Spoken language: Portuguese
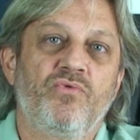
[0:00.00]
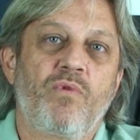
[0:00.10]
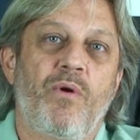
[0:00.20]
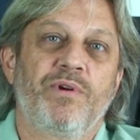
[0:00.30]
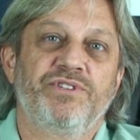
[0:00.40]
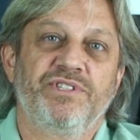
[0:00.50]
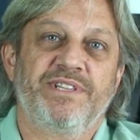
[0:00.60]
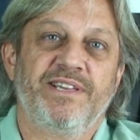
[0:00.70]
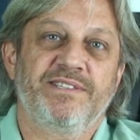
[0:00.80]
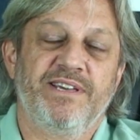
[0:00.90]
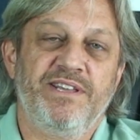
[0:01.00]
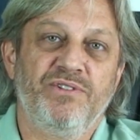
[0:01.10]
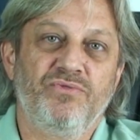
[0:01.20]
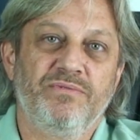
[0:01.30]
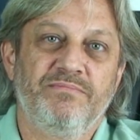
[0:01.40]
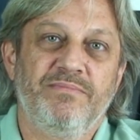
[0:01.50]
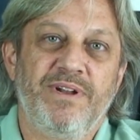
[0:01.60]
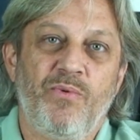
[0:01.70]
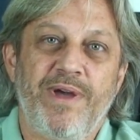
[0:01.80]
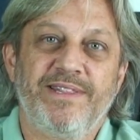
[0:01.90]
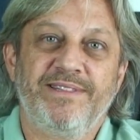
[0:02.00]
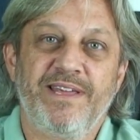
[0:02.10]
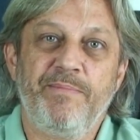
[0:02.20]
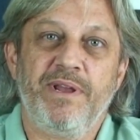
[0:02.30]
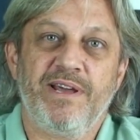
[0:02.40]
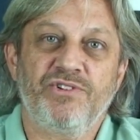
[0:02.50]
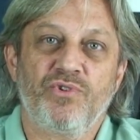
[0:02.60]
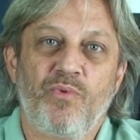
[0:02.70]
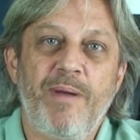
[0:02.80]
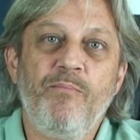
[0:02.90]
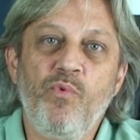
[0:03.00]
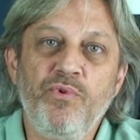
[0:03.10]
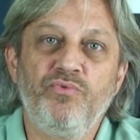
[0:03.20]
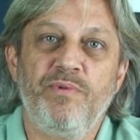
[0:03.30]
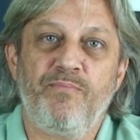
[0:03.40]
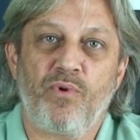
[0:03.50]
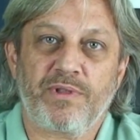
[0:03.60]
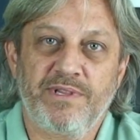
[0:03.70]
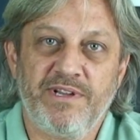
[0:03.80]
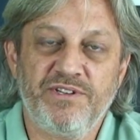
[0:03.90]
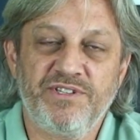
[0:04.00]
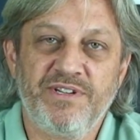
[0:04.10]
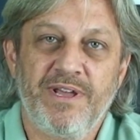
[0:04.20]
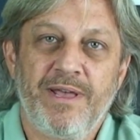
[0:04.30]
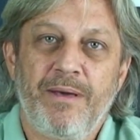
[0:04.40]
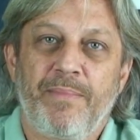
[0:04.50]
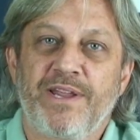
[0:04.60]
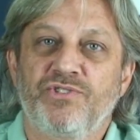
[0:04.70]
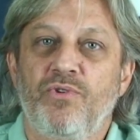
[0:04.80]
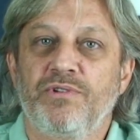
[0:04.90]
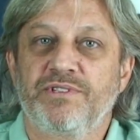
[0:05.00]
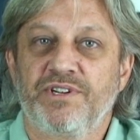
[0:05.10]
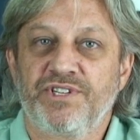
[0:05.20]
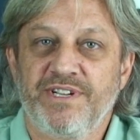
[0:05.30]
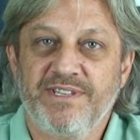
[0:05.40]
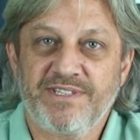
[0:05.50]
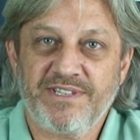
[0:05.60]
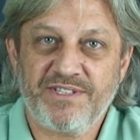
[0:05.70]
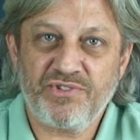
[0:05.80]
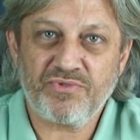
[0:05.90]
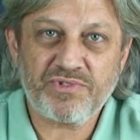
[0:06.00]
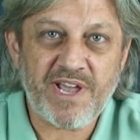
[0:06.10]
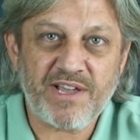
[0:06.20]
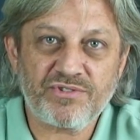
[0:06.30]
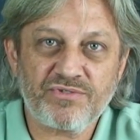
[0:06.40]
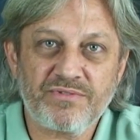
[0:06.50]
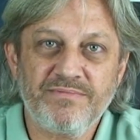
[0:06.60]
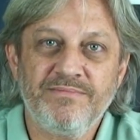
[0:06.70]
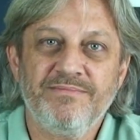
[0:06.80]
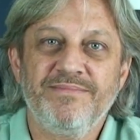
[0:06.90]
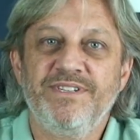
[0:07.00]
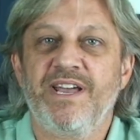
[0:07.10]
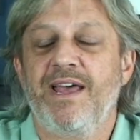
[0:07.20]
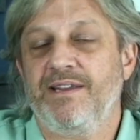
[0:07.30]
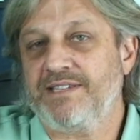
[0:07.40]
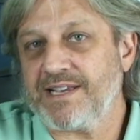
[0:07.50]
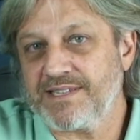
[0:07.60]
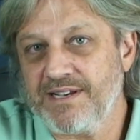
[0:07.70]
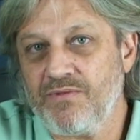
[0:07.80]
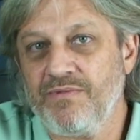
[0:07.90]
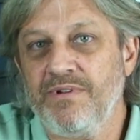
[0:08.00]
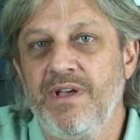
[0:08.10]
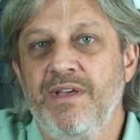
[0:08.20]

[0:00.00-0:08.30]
no qual a gente está inserido não é determinante ou não é muito importante para as nossas chances de sucesso, de realização,